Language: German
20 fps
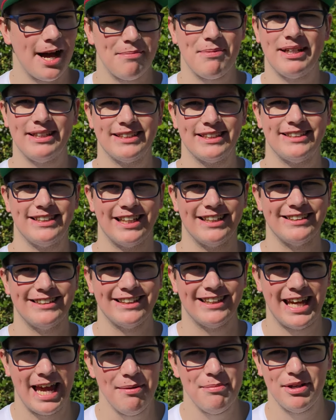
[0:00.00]
aber
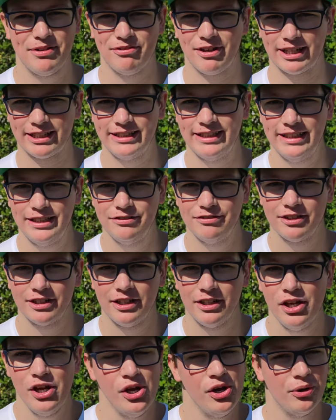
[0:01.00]
interessante Gaming-Fakten
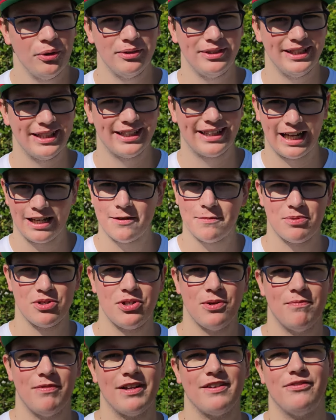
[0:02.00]
liefere und ihr ganz
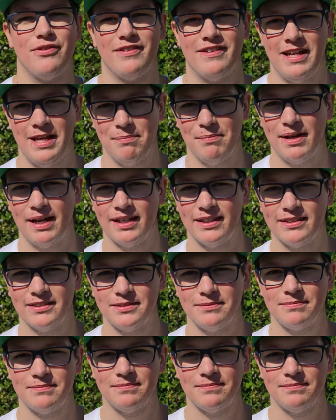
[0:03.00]
bestimmt was fürs Leben lernt.